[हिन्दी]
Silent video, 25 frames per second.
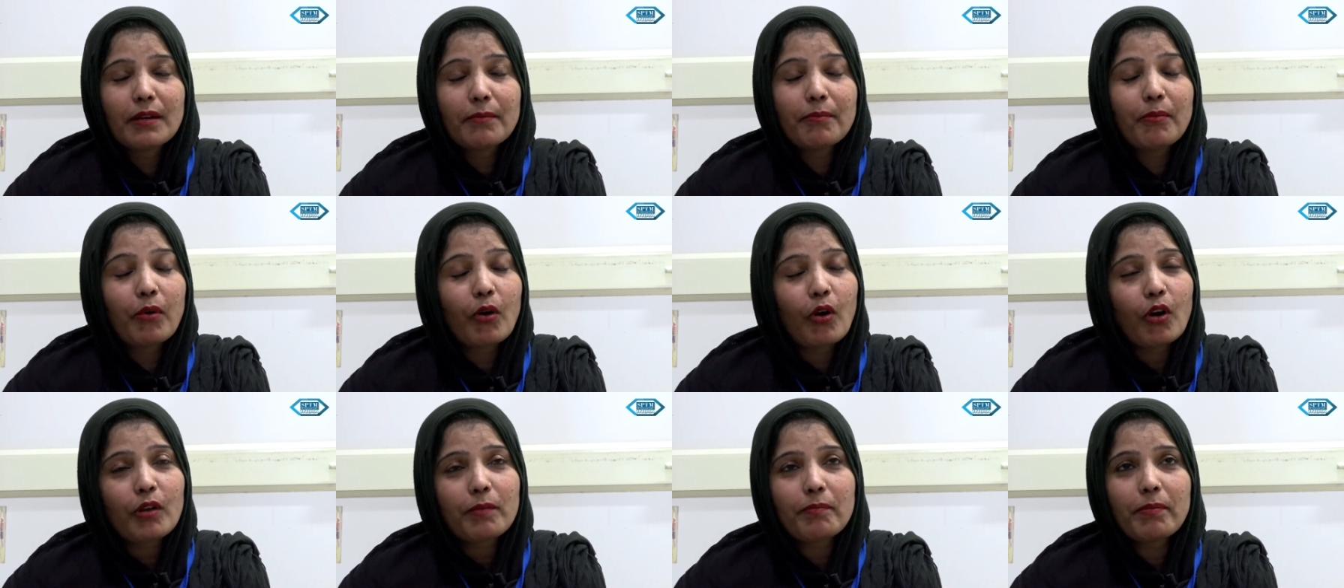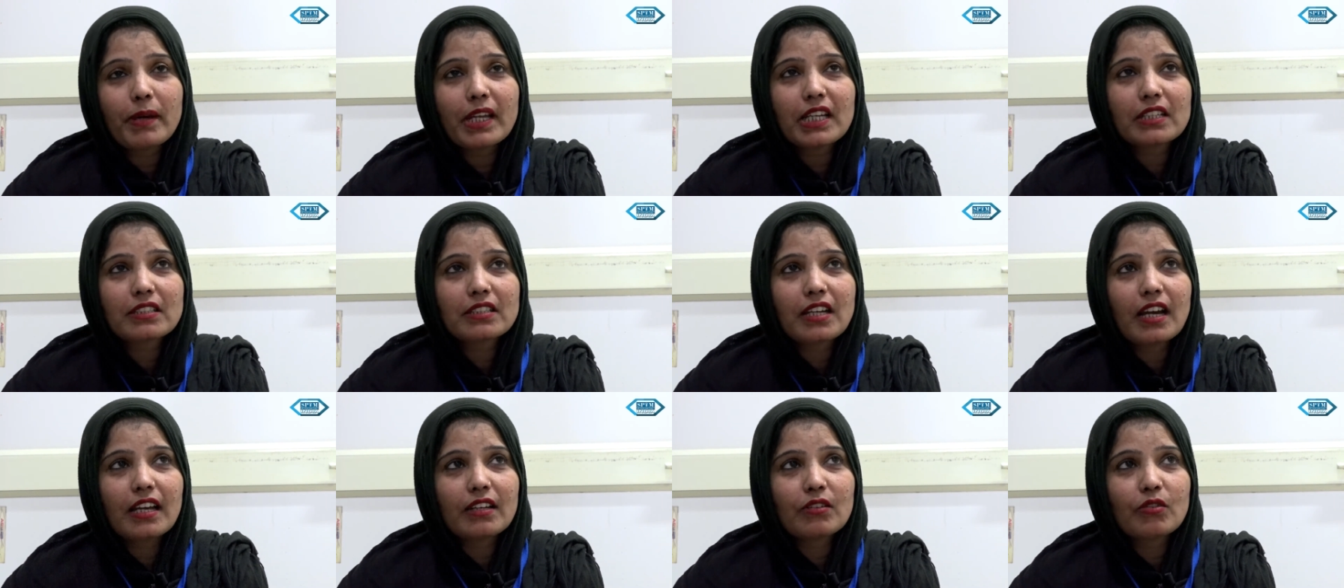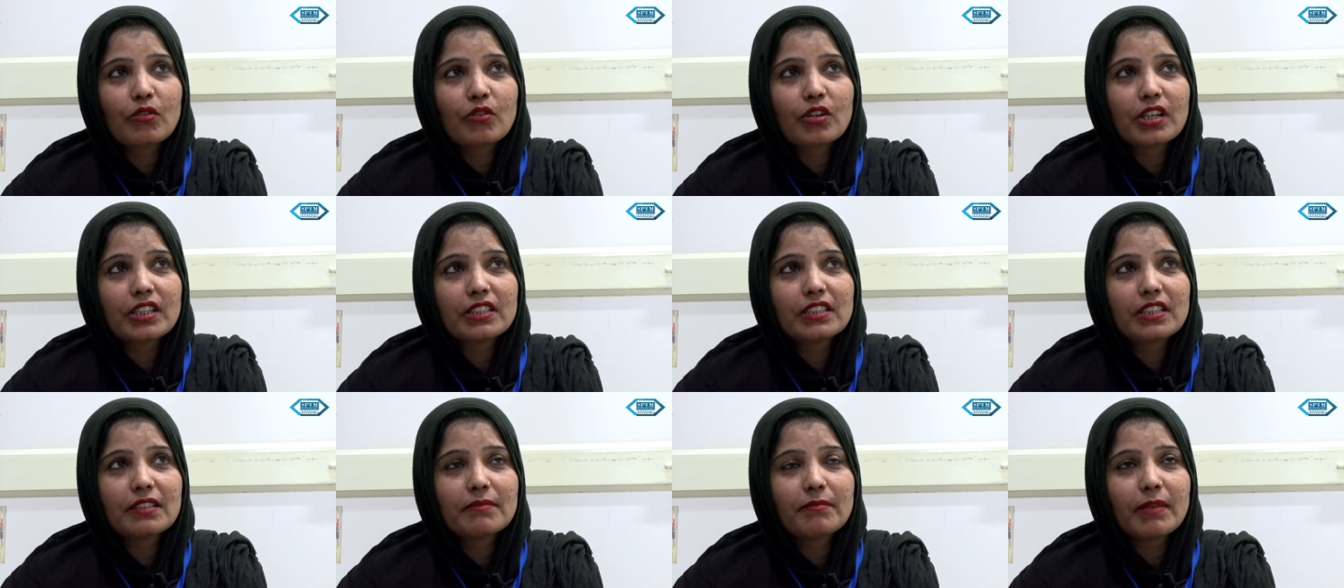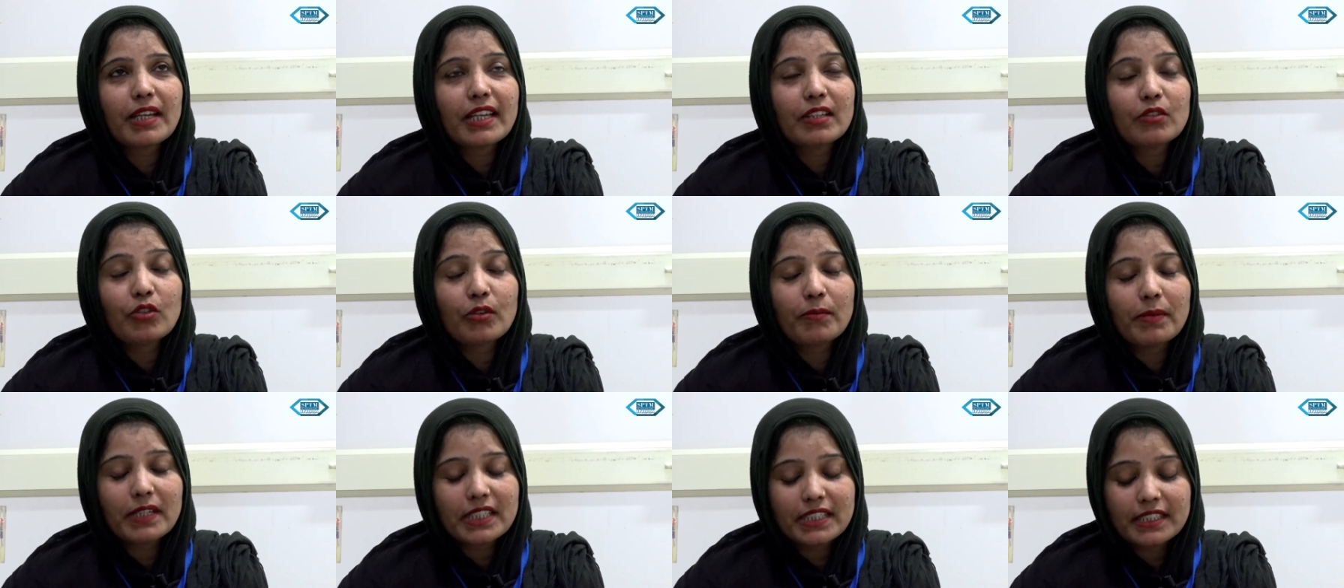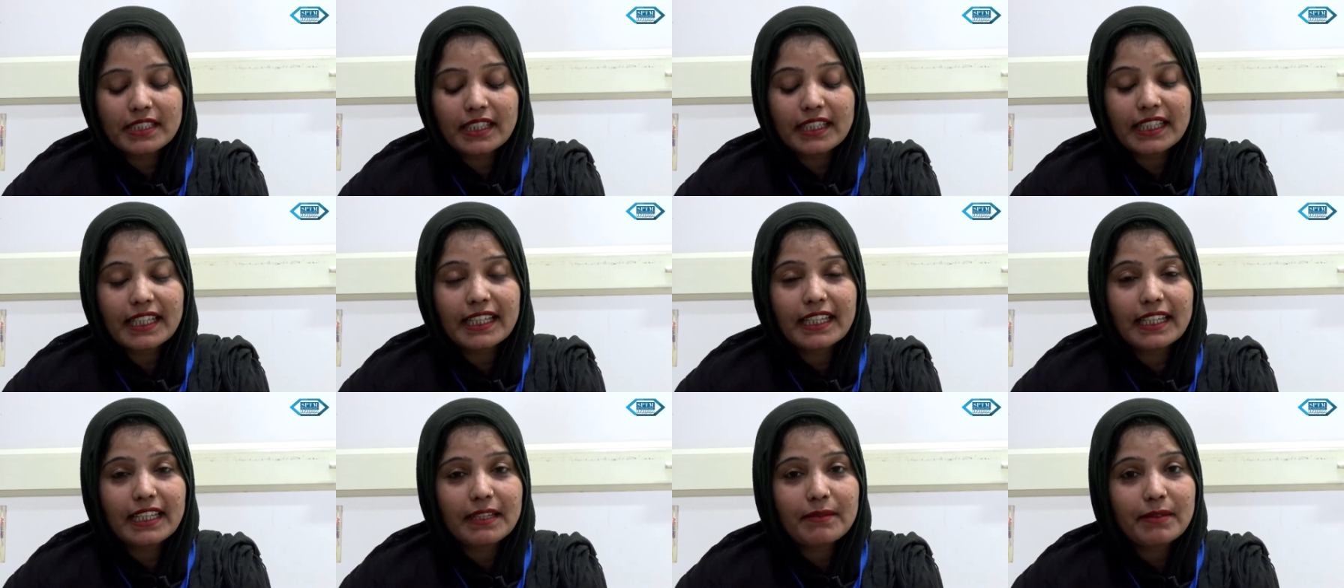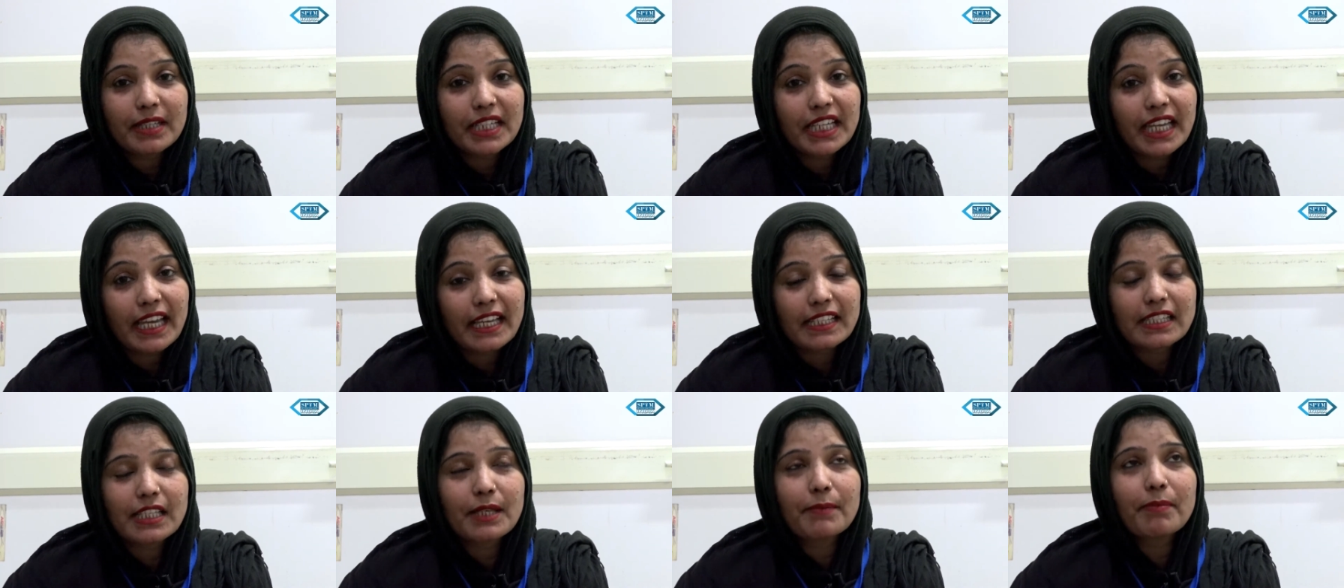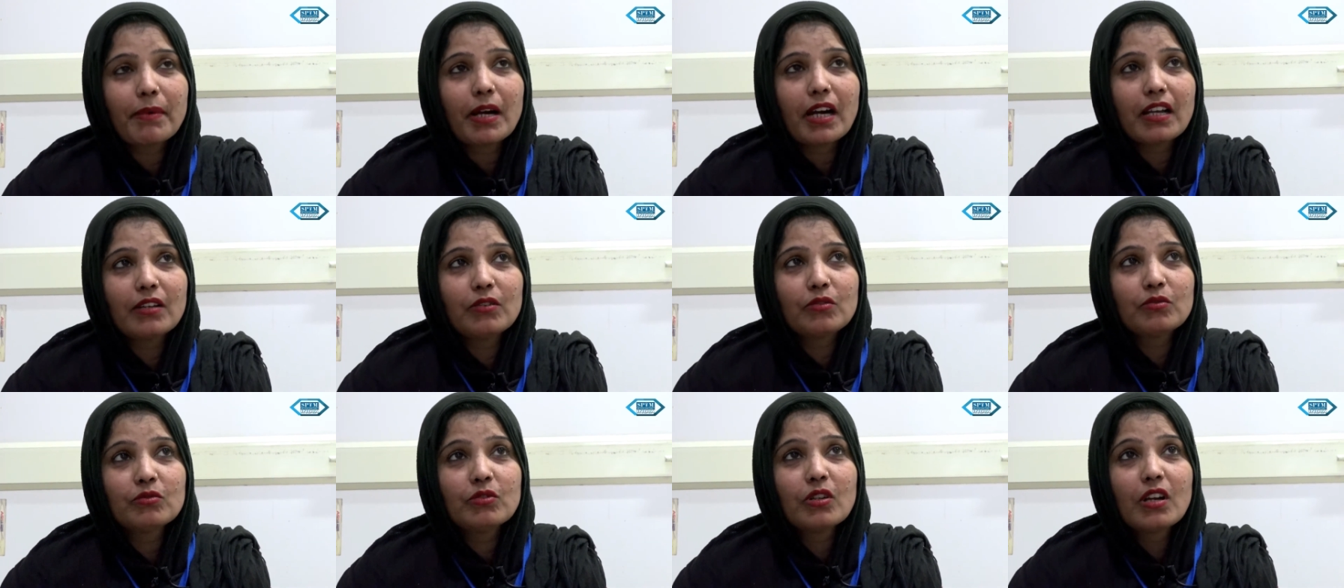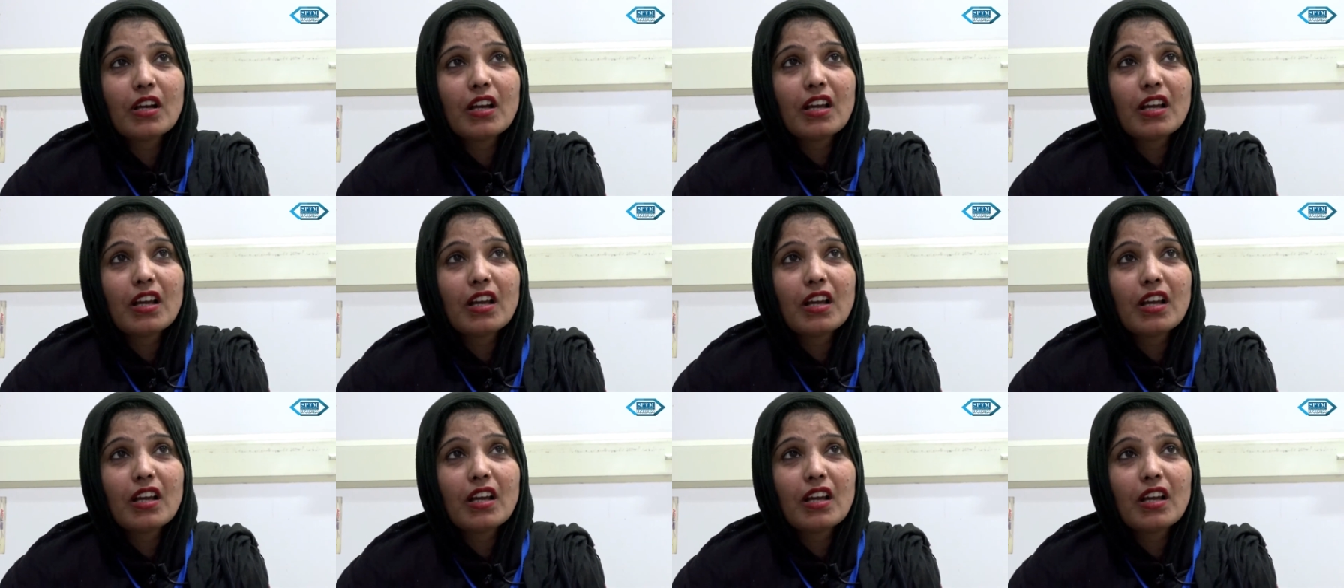बहुत परेशान हो गई थी मैं ये दो बच्चे अकेले मैं कैसे पालूँ